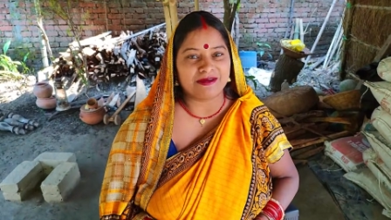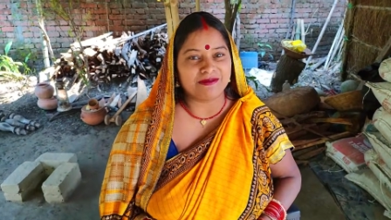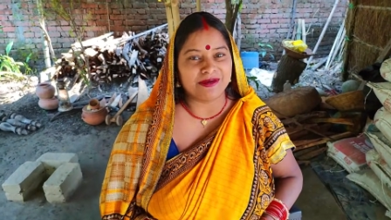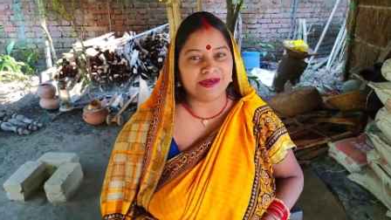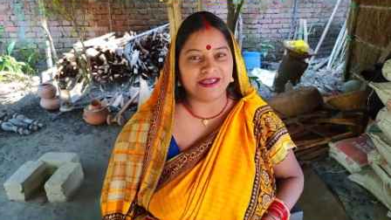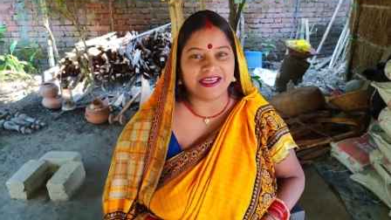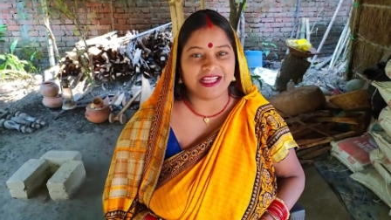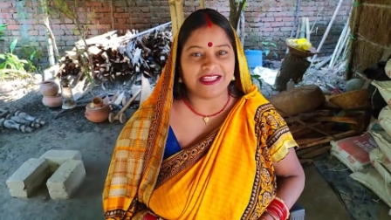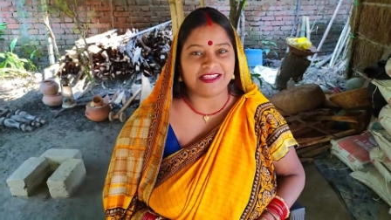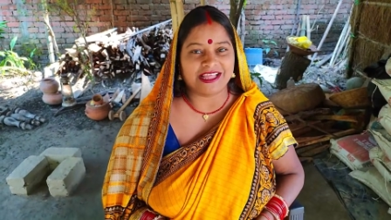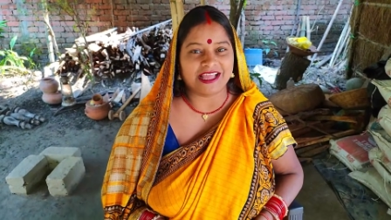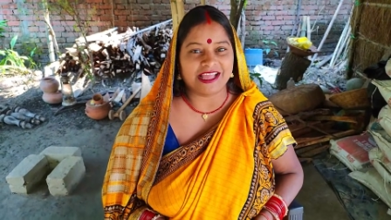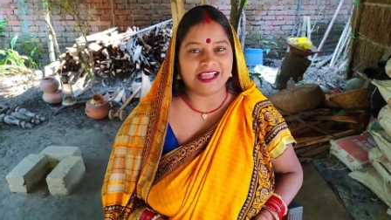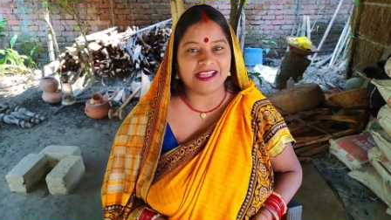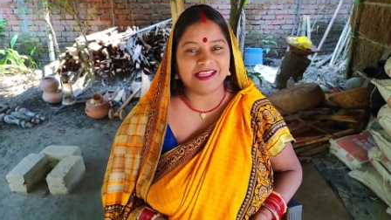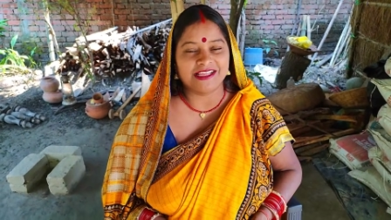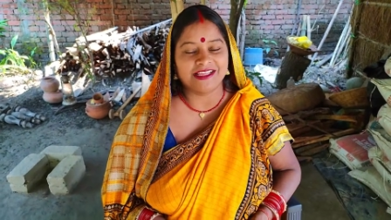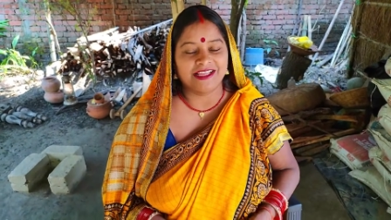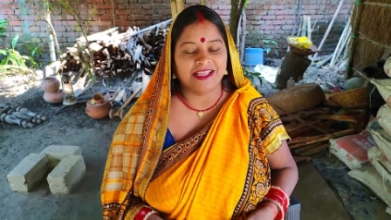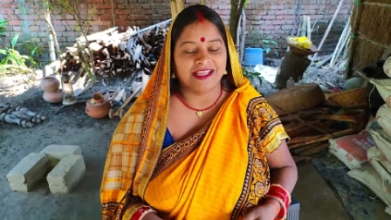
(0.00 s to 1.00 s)
कमेंट आता
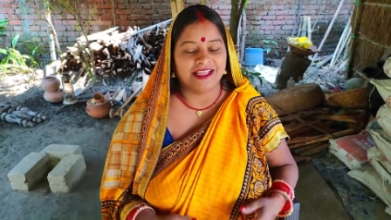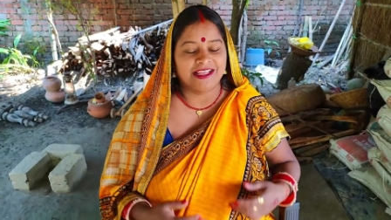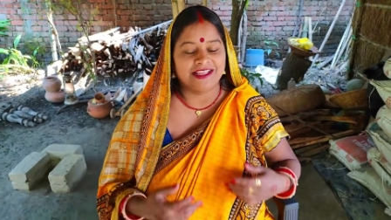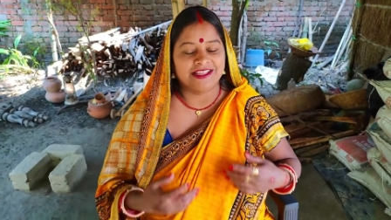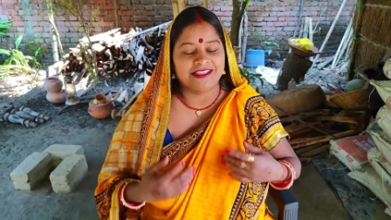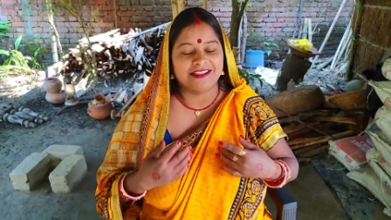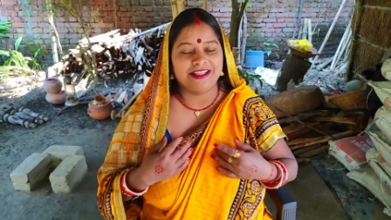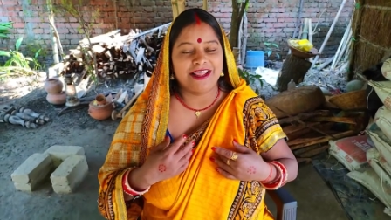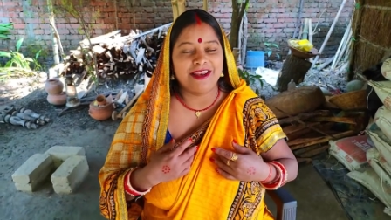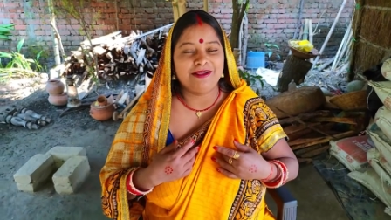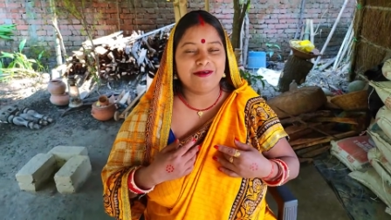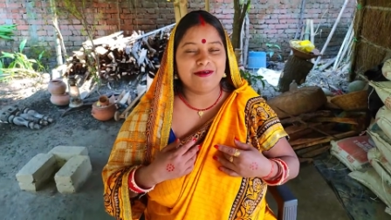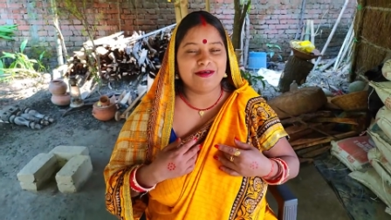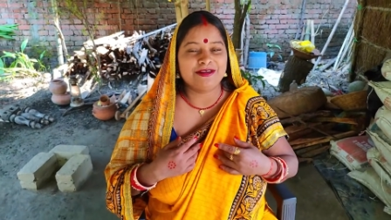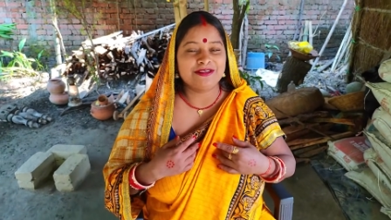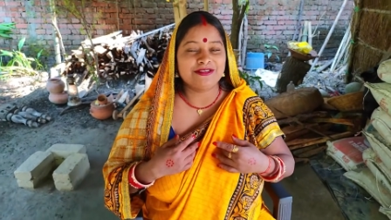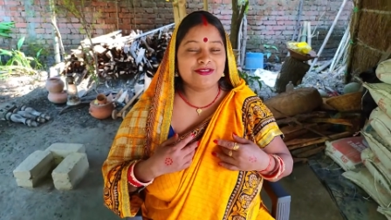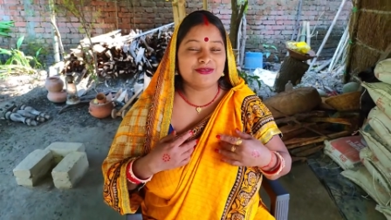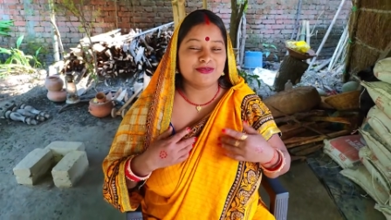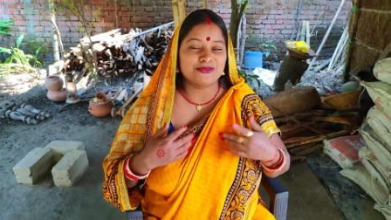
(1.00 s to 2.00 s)
है दिल
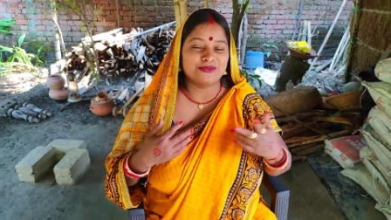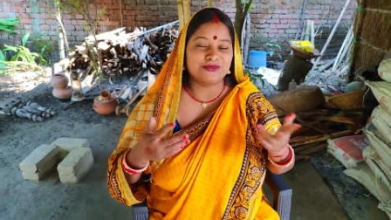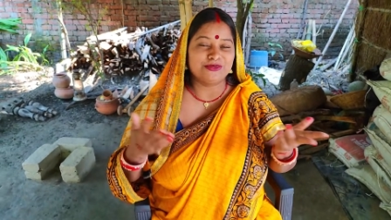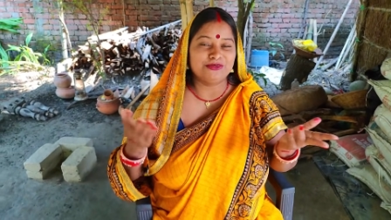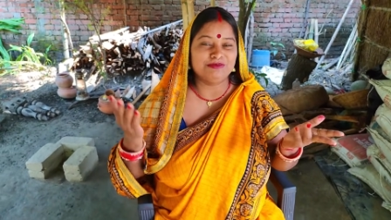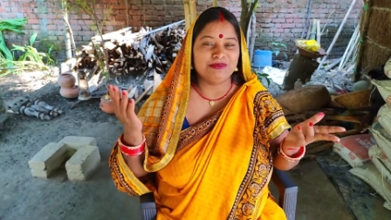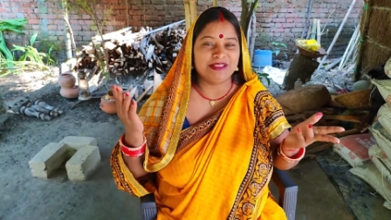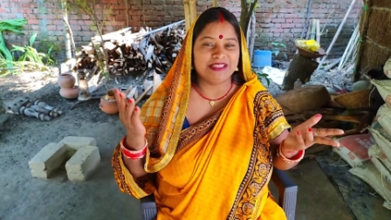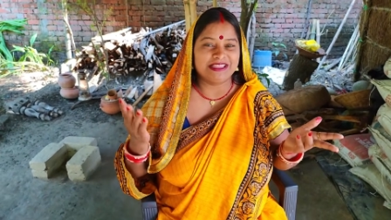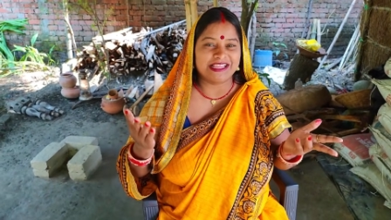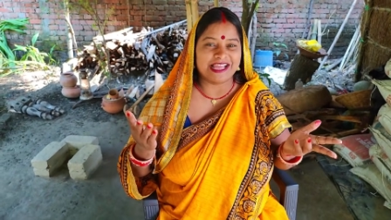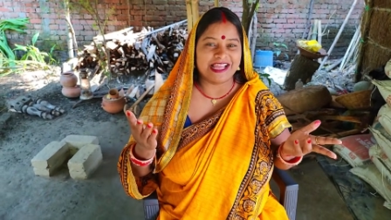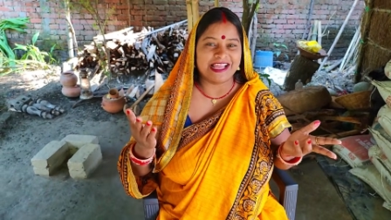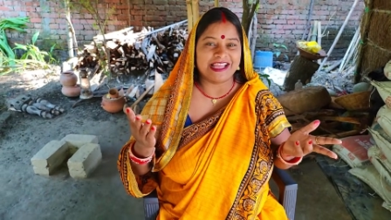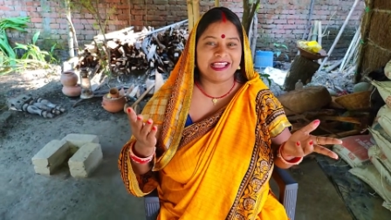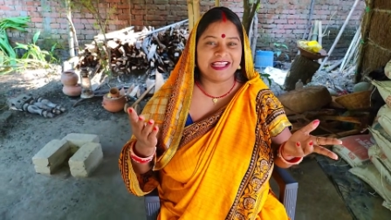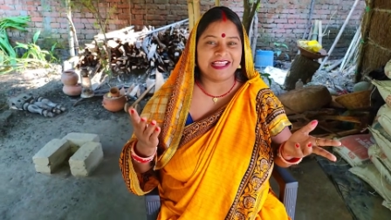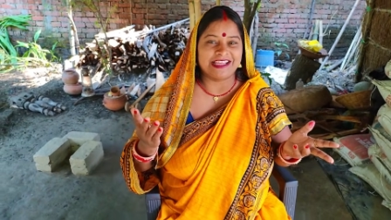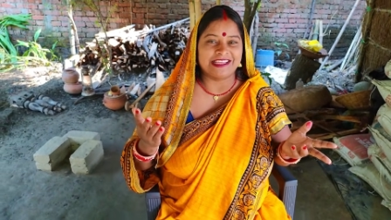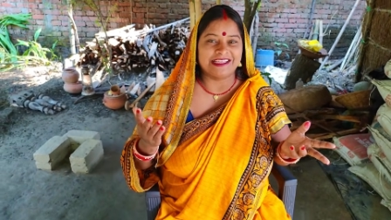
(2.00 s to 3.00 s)
को सुकून मिलता है